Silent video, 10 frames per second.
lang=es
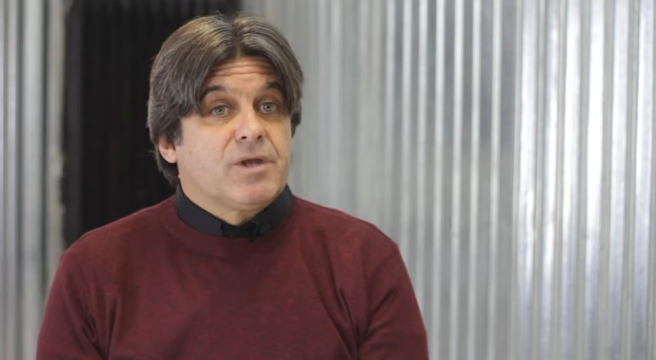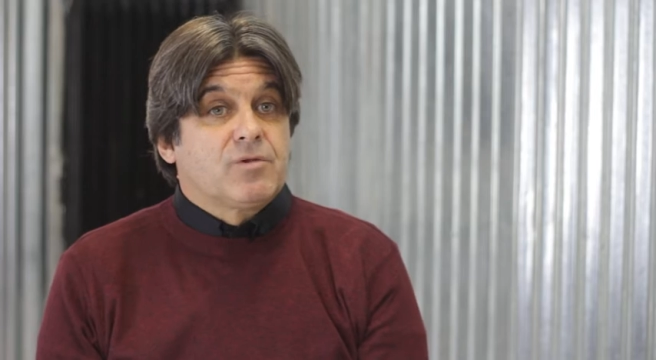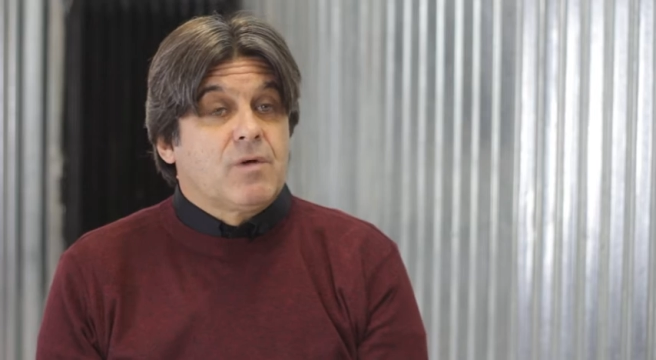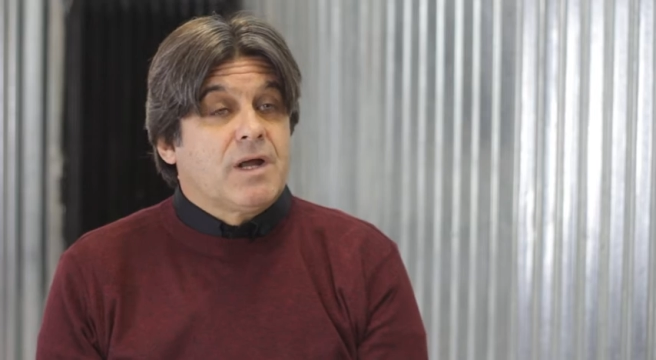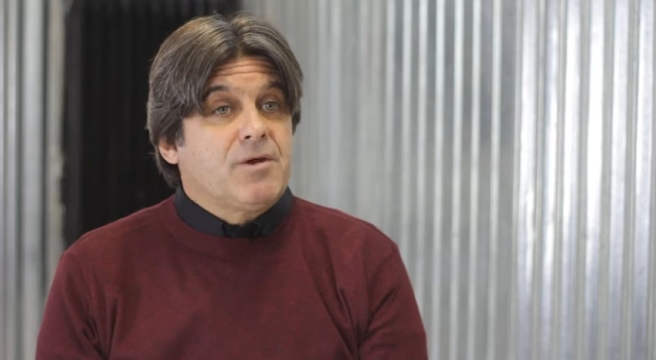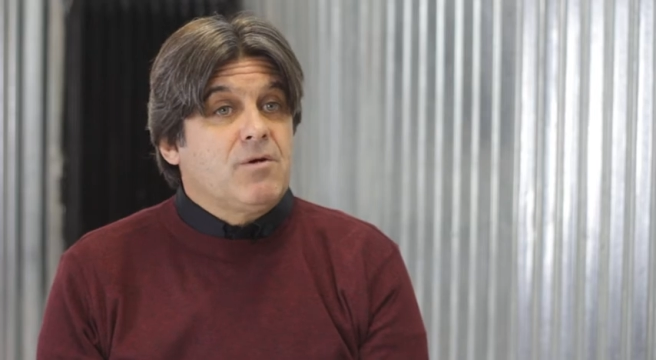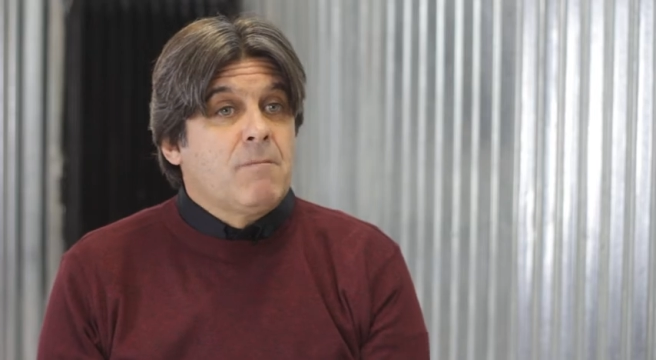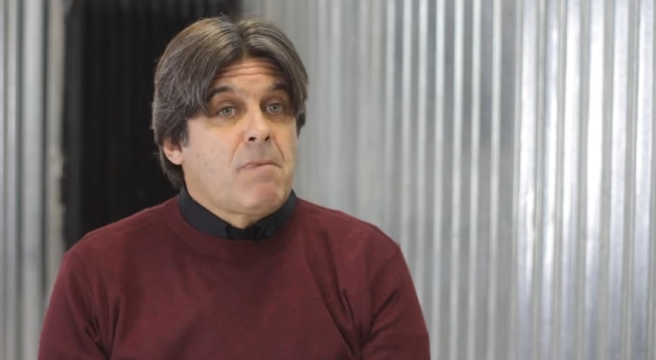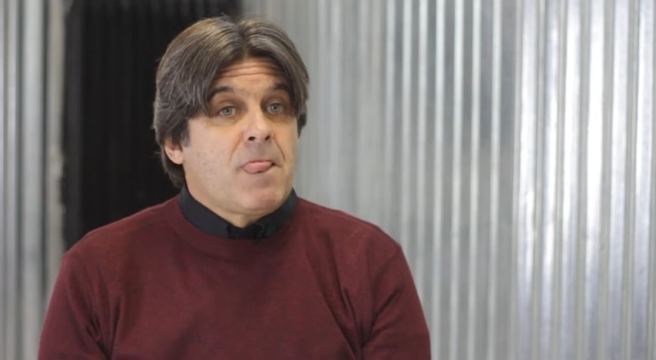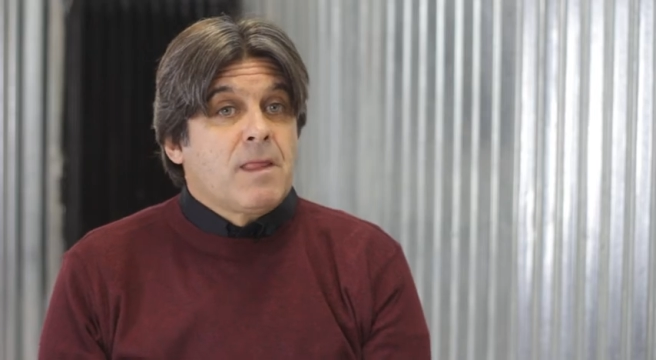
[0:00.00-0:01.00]
vestuario
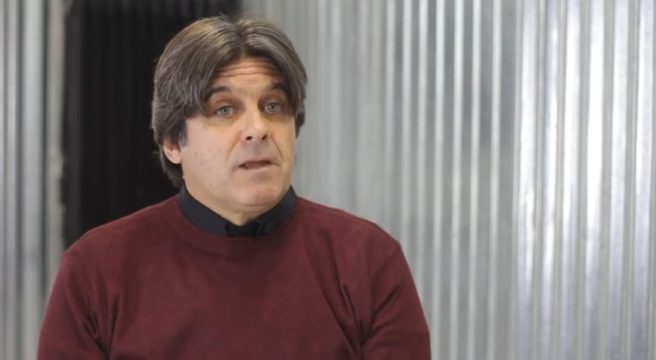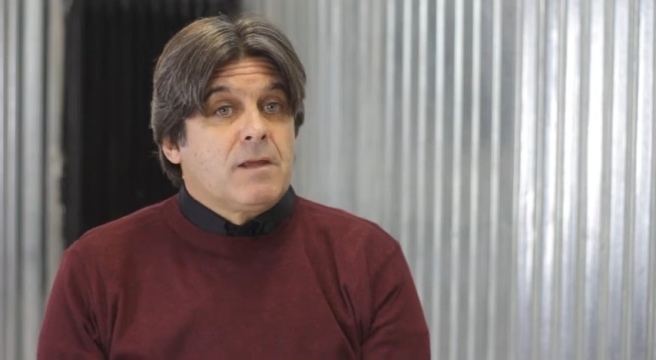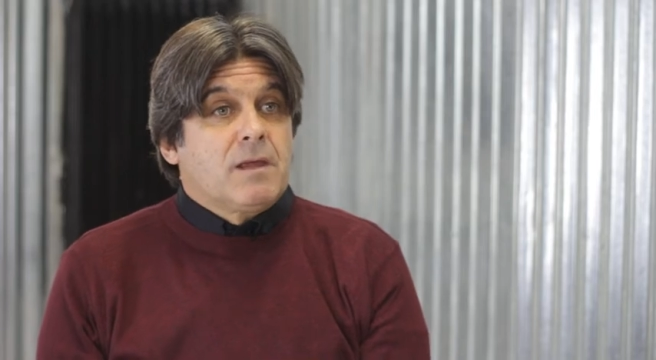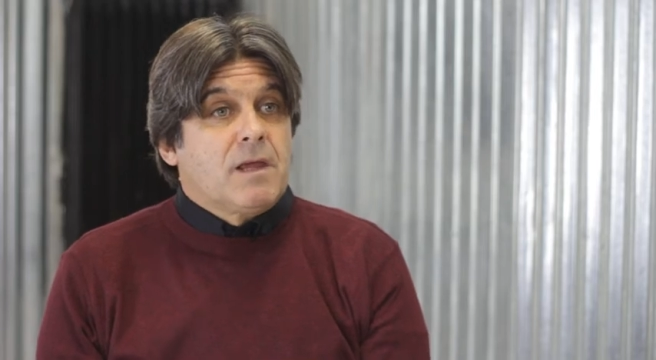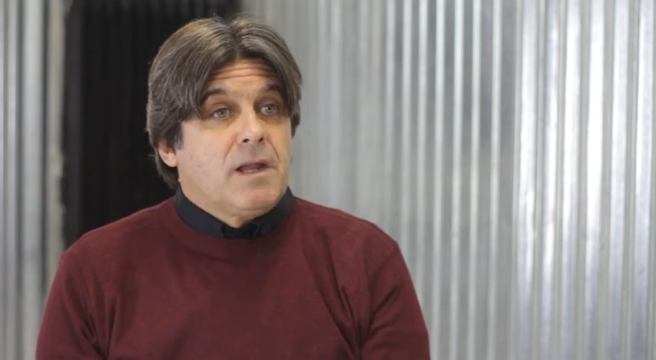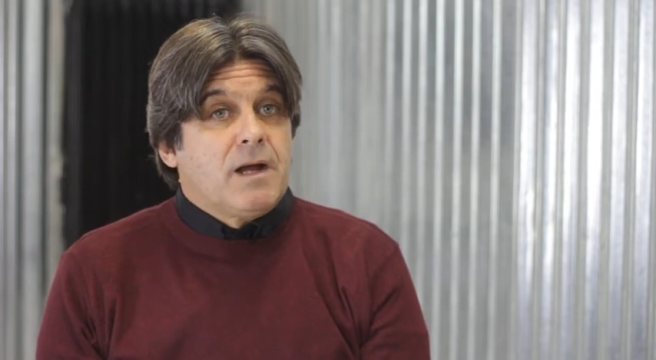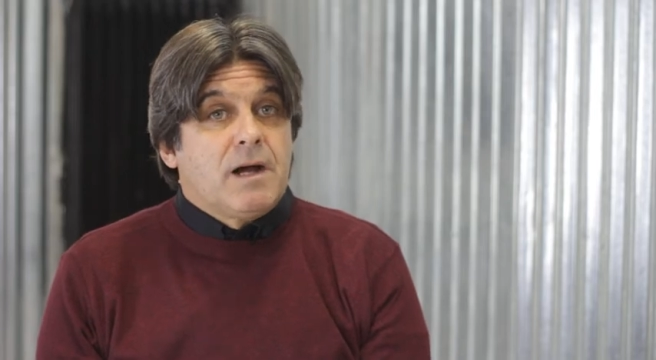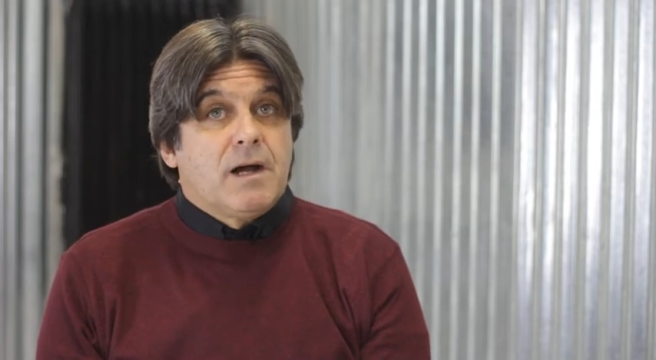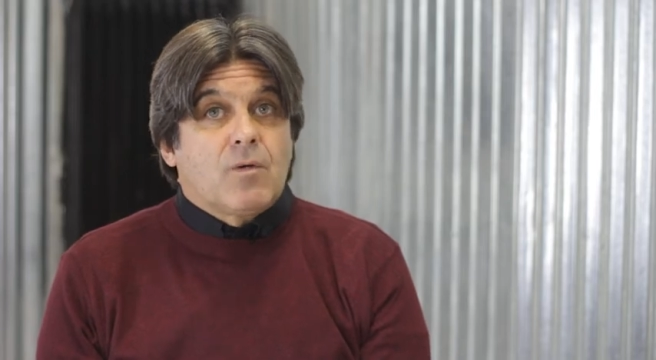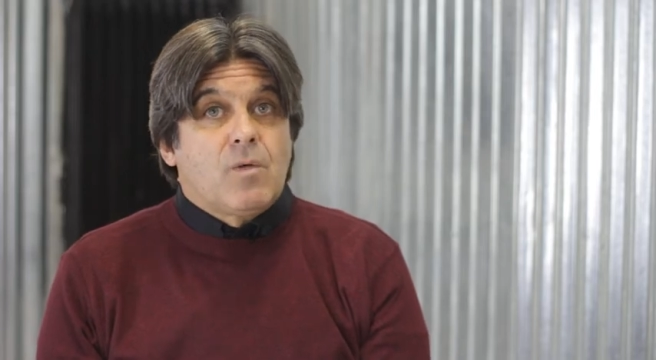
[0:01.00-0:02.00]
que
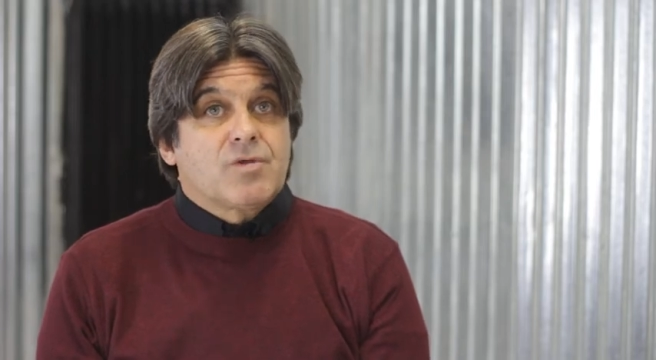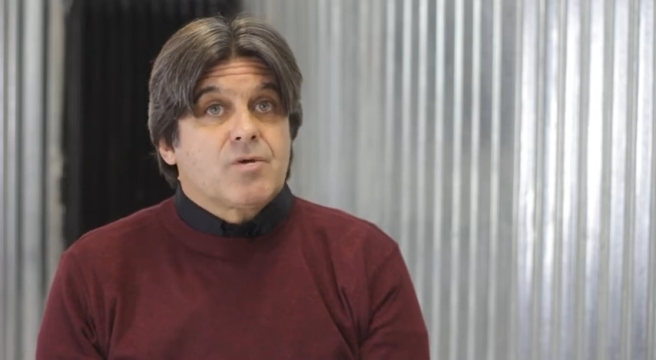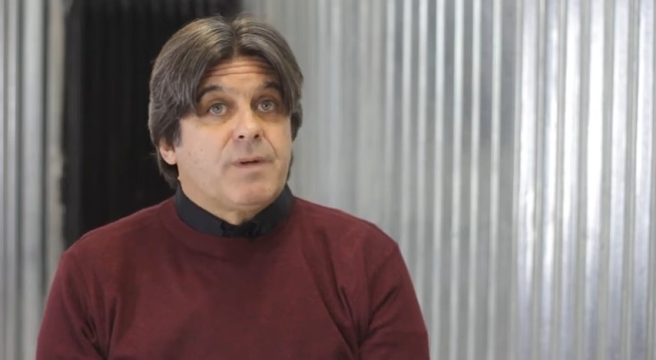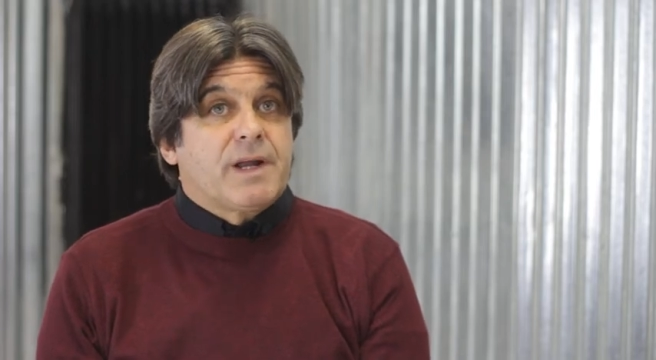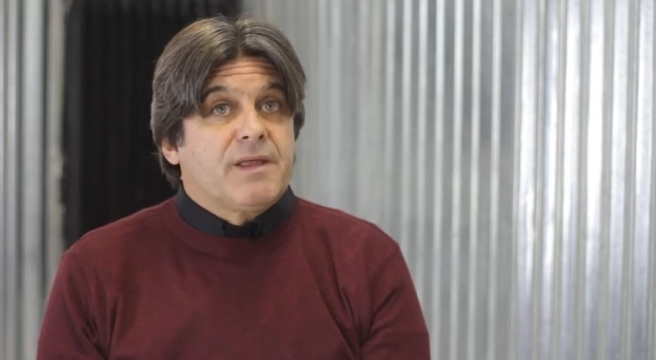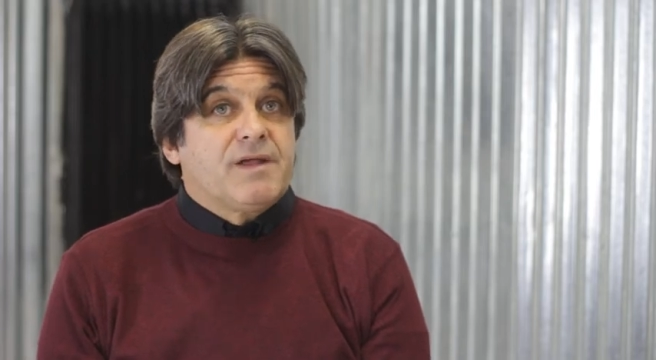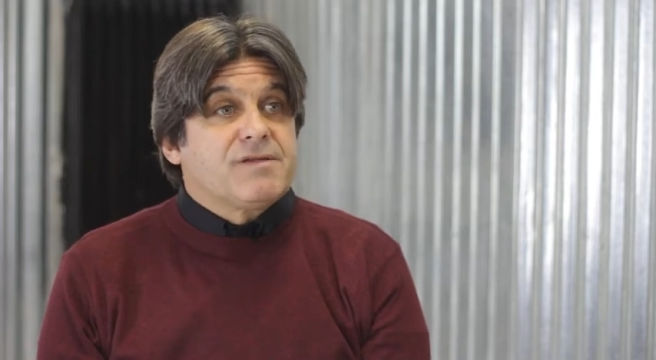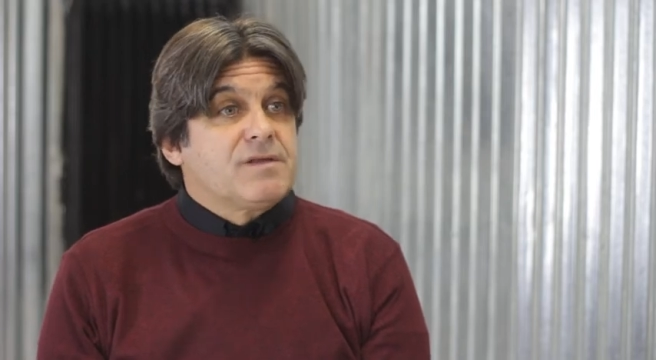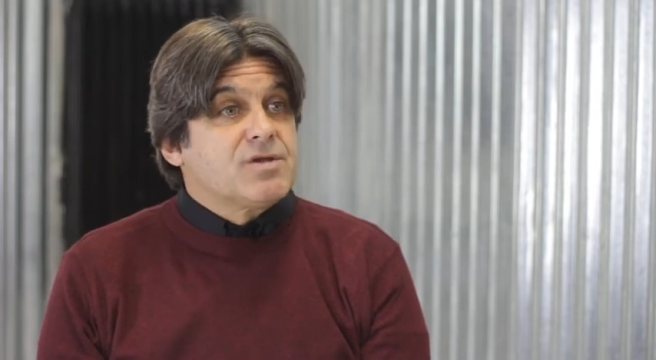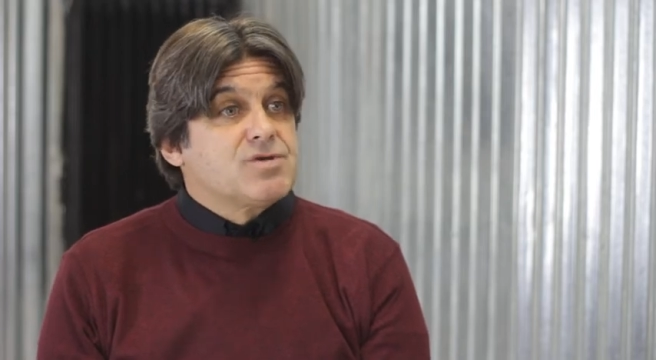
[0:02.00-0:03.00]
era cuatro
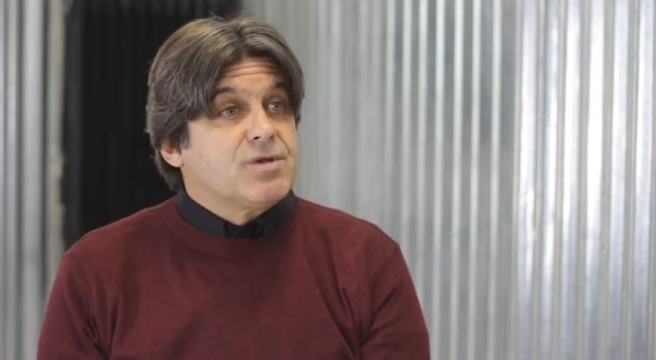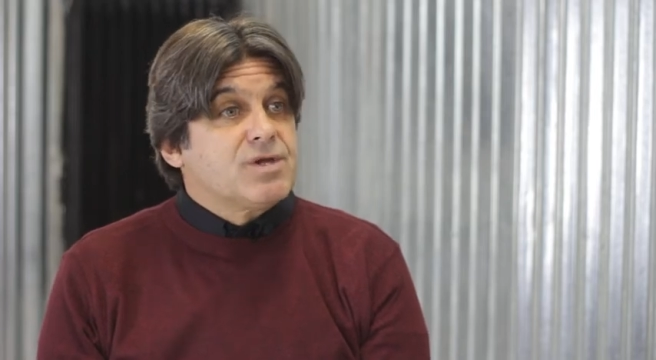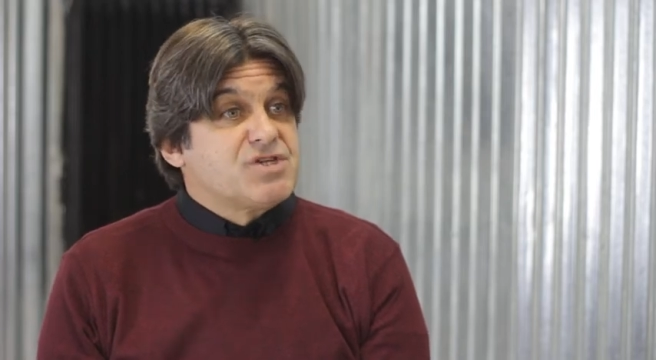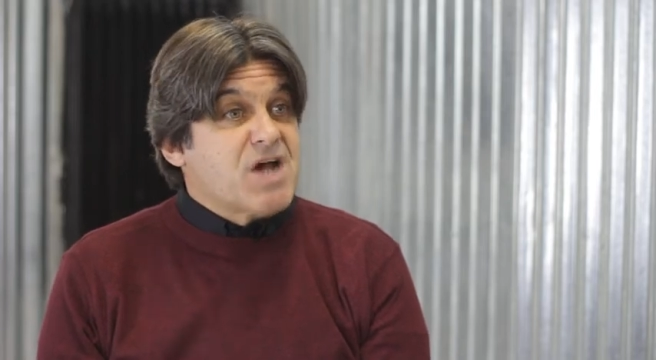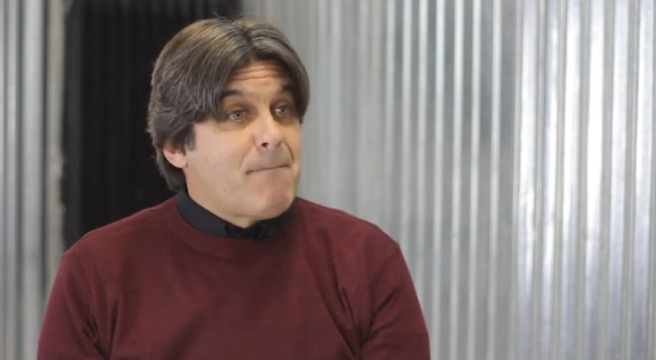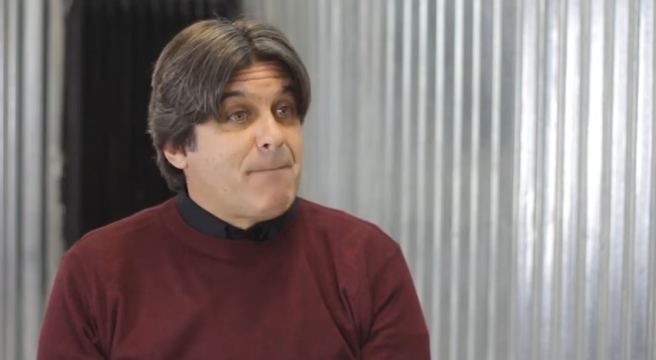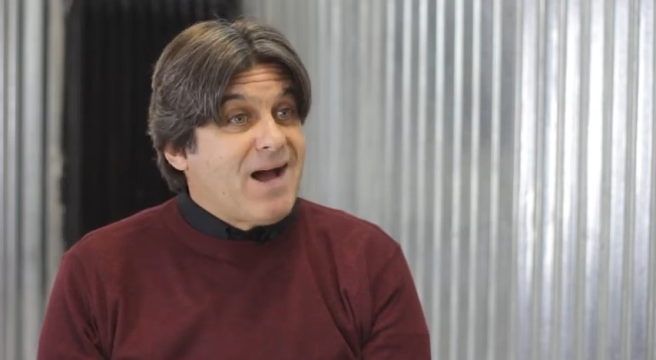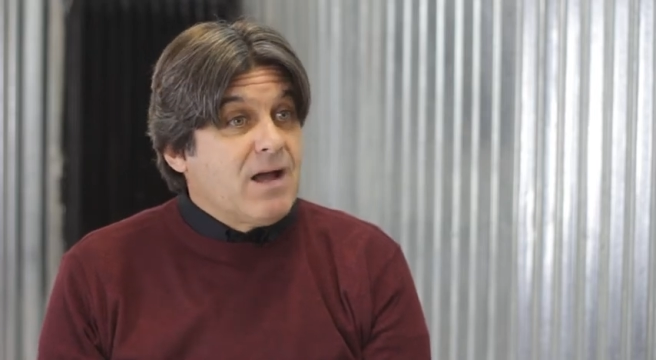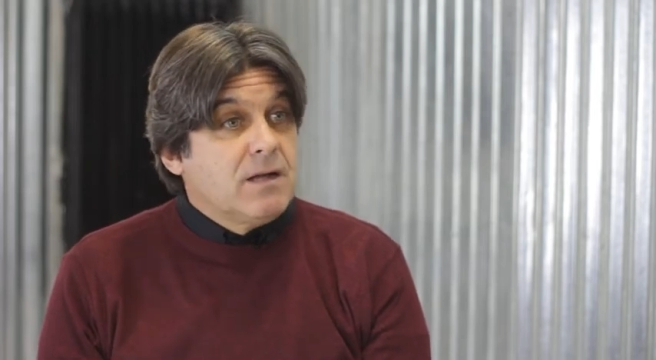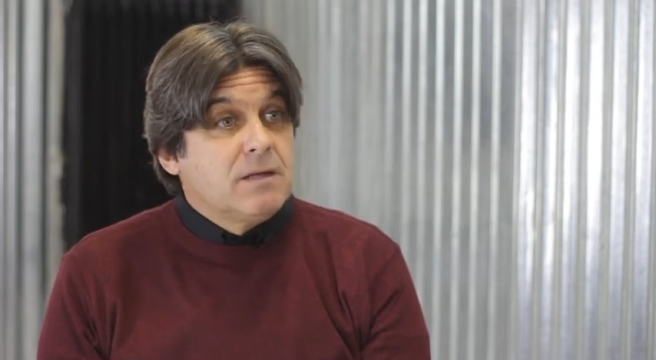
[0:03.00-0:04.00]
paredes, techo de
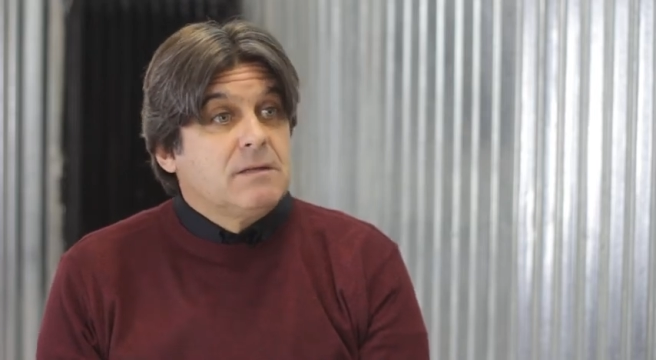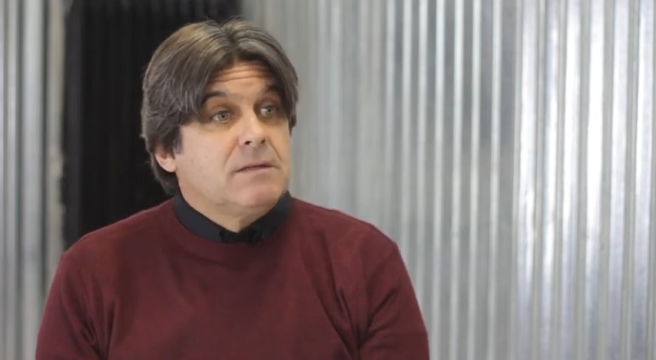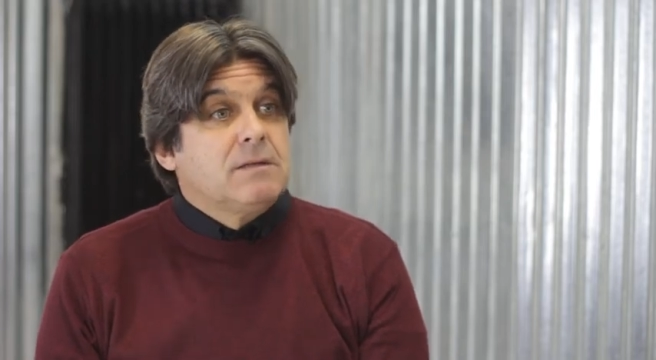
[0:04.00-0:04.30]
chapa,